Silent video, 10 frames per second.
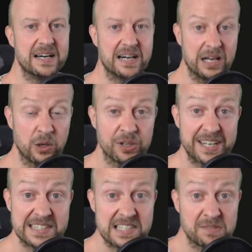Hallo und
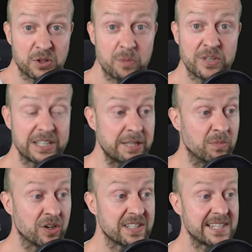herzlich willkommen, ihr Lieben.
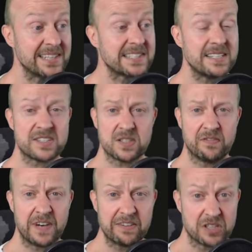Euer Senseless
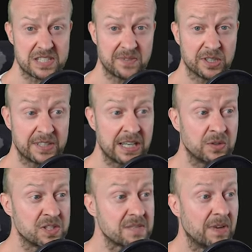Survivor ist wieder da
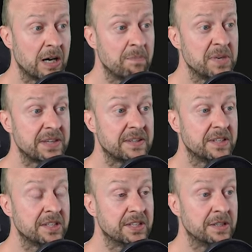und zwar mit
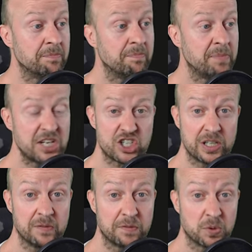äh,
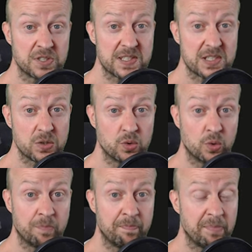Patch-Infos
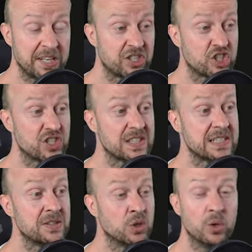zu Patch
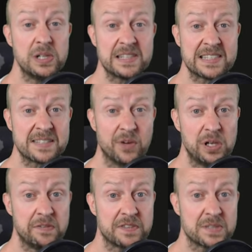012
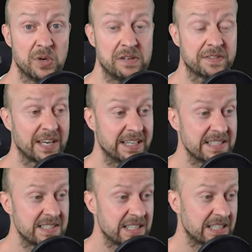
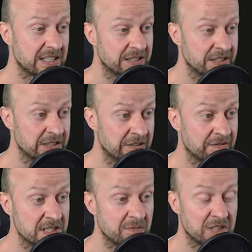1230. Äh,
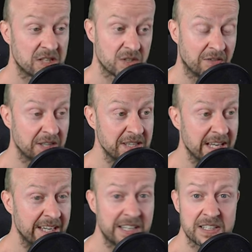was haben wir da zu erwarten?
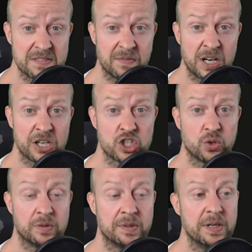Einiges war ja schon